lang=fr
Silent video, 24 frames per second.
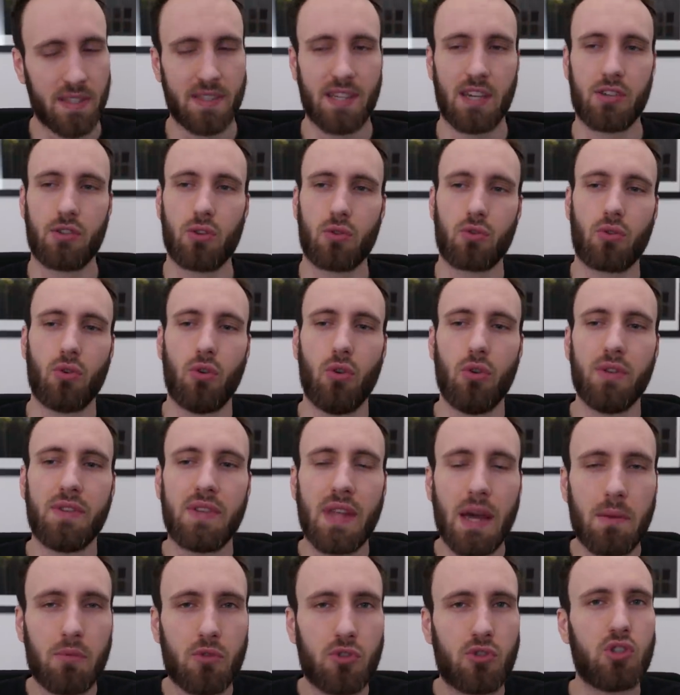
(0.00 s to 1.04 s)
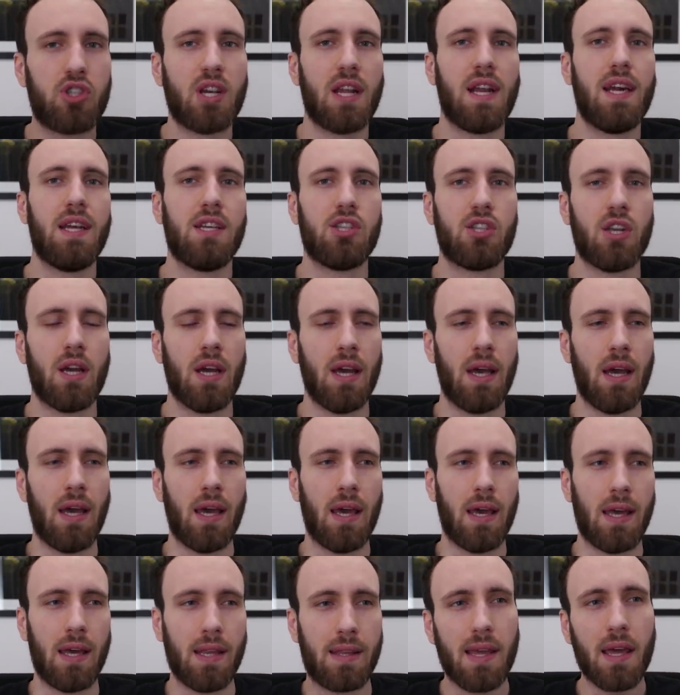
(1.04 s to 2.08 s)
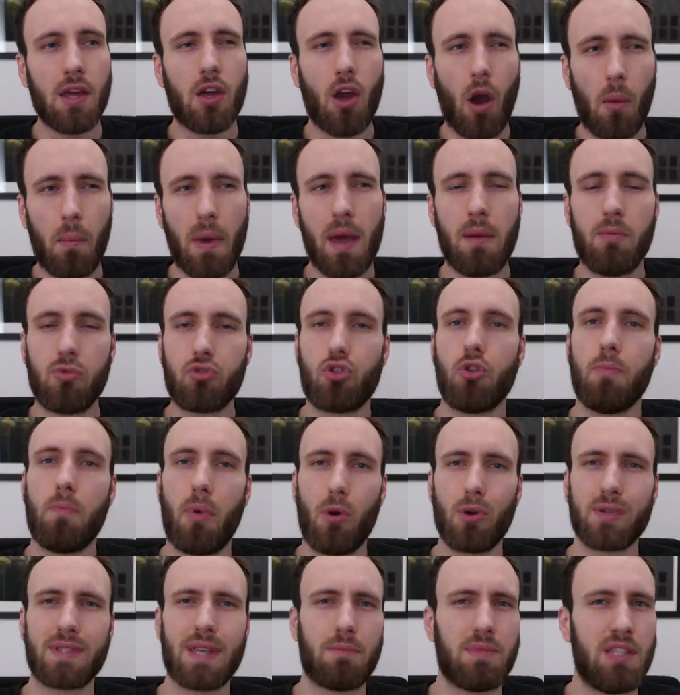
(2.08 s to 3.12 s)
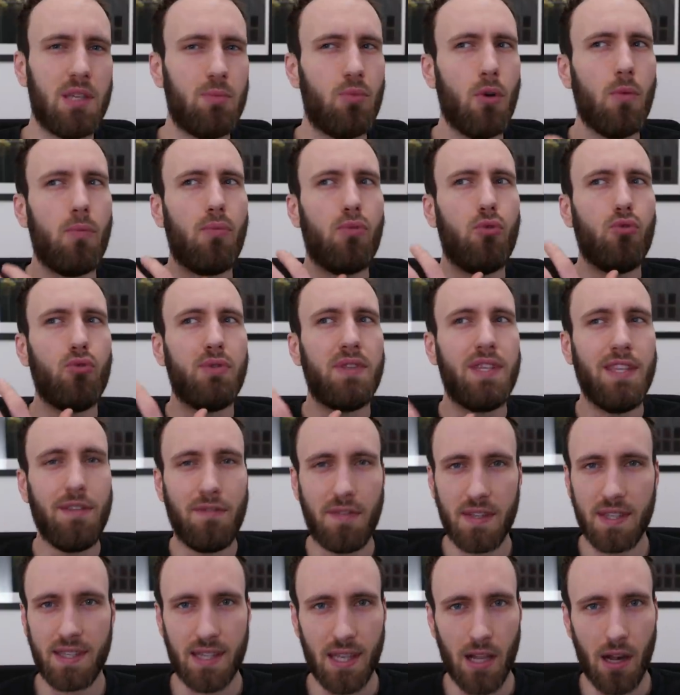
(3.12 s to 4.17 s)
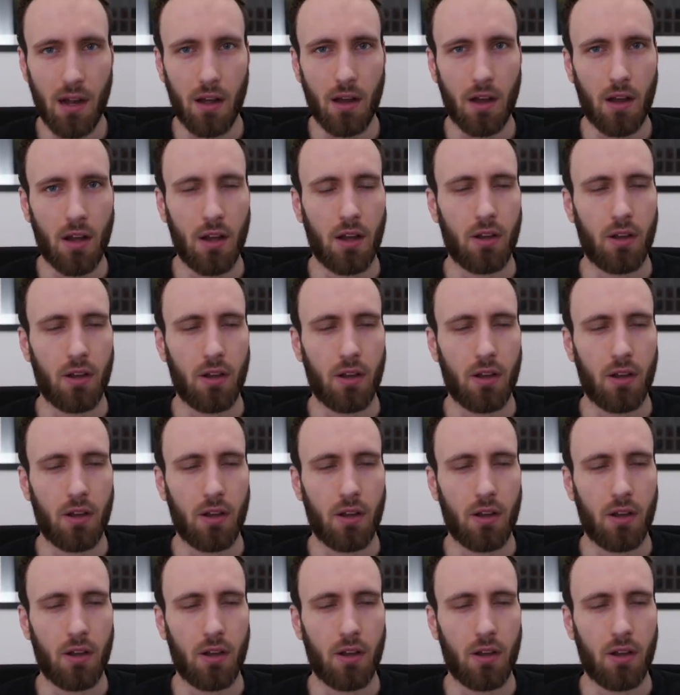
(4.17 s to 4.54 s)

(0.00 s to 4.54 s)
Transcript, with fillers: sachant que le thème de ce challenge était quand même, je pense, un petit peu plus difficile,